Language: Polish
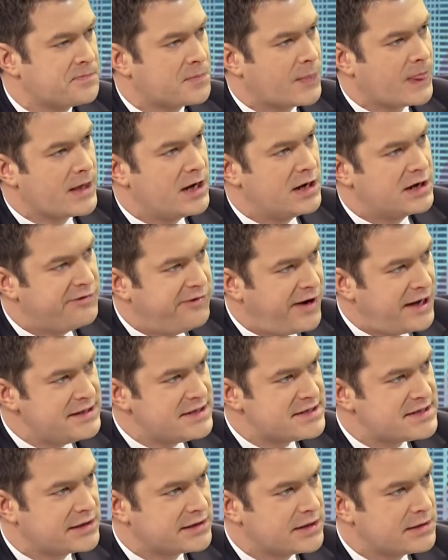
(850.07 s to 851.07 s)
mm,
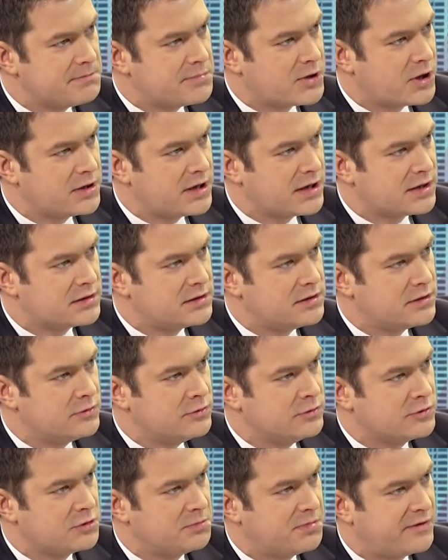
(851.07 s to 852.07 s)
chwali za ten projekt
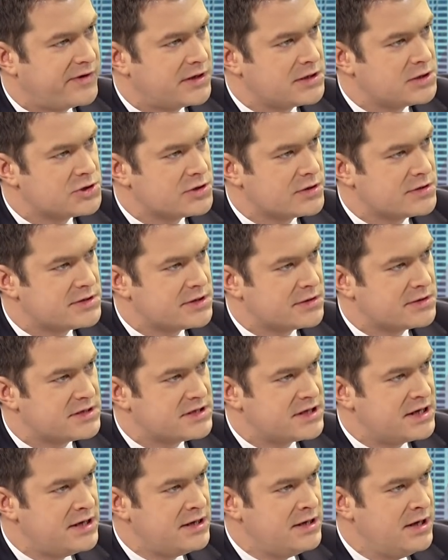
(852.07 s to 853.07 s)
ugrupowanie
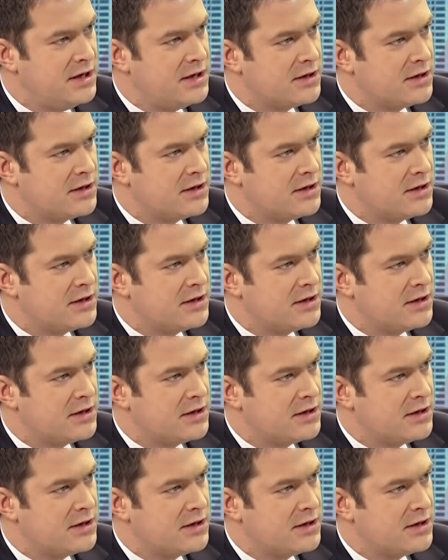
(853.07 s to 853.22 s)
rządzące,